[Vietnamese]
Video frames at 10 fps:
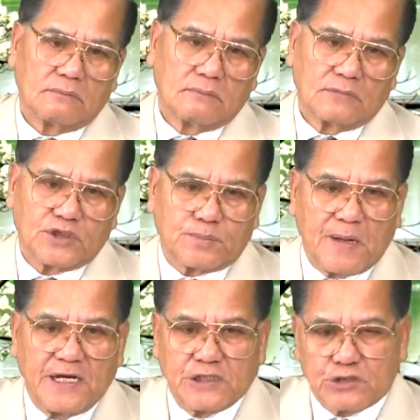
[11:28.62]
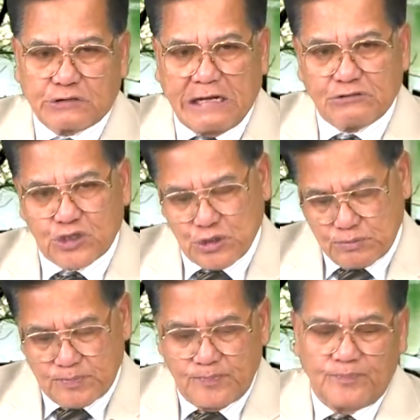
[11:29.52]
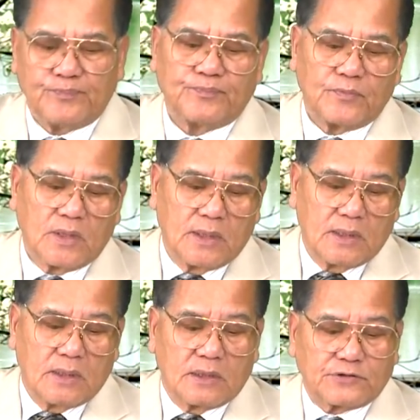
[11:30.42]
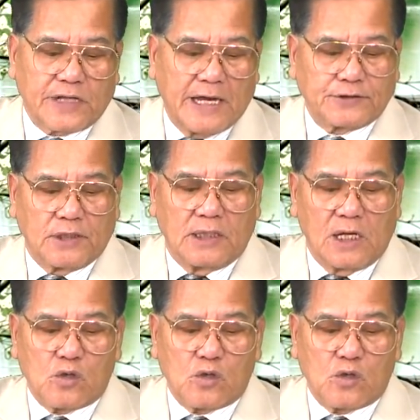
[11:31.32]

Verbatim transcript: Space Station. Tài tử là